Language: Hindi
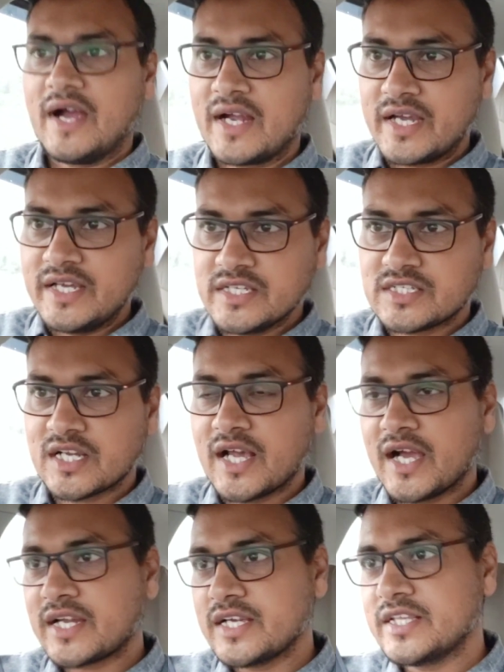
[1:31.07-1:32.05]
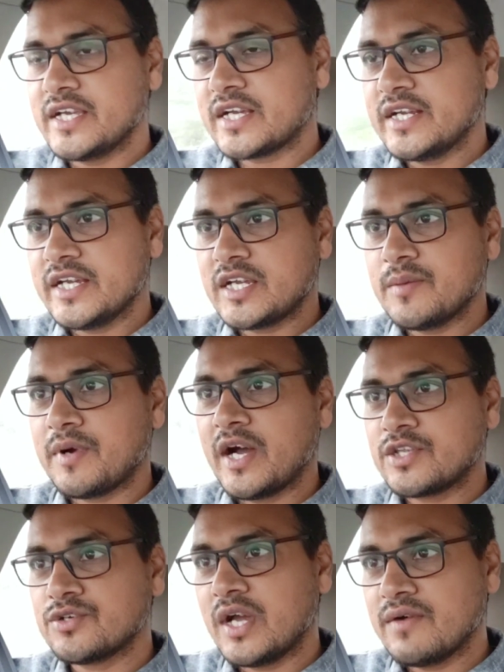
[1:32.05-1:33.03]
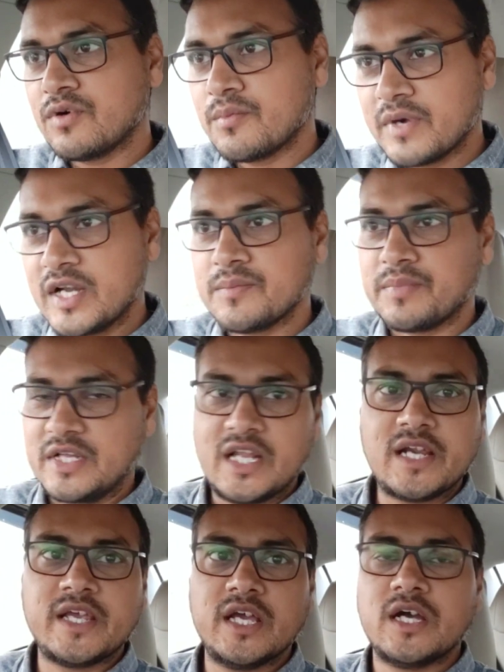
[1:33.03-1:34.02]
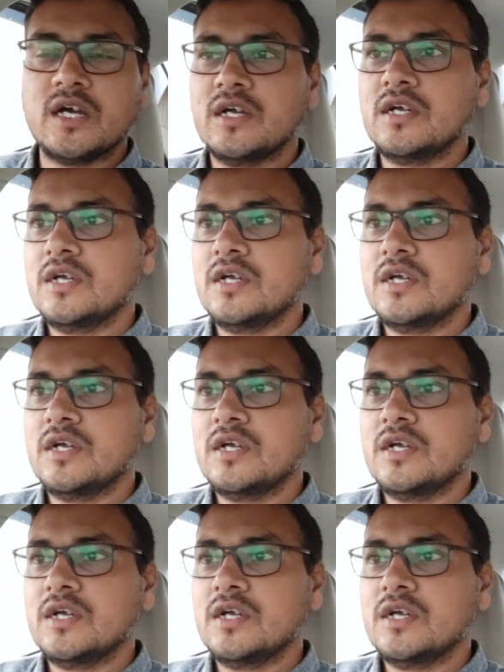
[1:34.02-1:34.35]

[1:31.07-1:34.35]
वाकई चला के देखने के बाद जो है वो मन बदल गया